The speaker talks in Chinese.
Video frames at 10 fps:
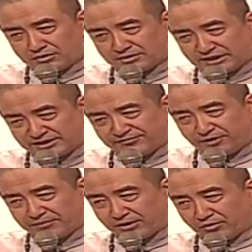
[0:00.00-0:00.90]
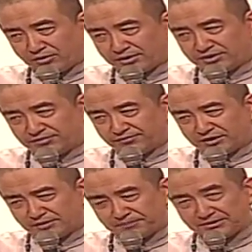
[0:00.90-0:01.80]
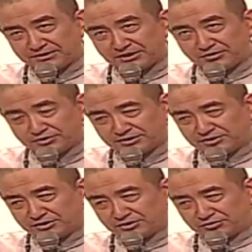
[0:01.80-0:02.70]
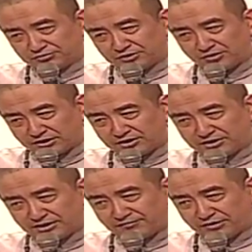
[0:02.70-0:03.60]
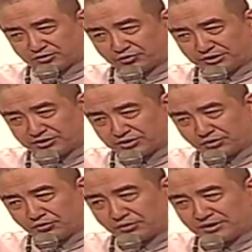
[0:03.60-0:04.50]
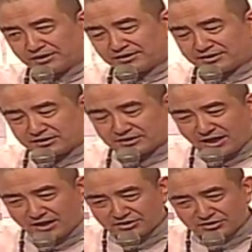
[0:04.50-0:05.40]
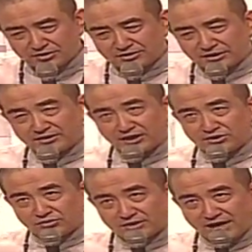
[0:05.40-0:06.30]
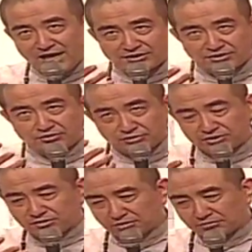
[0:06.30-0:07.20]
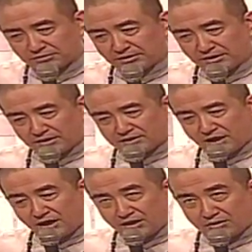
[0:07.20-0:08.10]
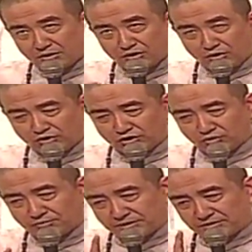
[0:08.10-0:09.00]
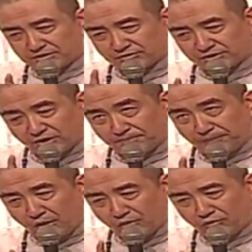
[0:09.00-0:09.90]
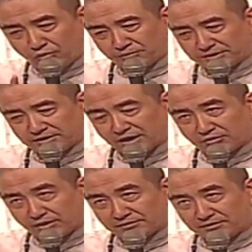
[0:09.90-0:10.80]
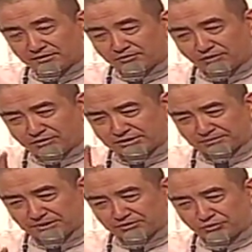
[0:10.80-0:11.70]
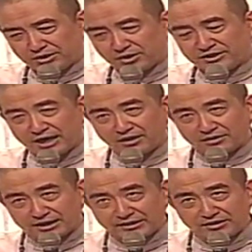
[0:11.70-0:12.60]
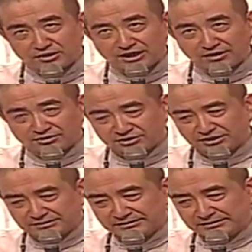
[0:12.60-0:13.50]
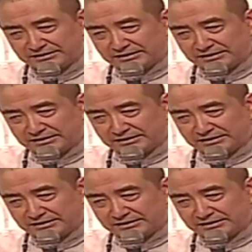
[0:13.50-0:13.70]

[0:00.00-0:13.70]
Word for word: 在这方面，火元心法它本身有自己的独到的一个想法。所谓受，它是人的一种感受系统，它要求我们首先要保护我们的感官，为了什么？为了要养灵，要养性。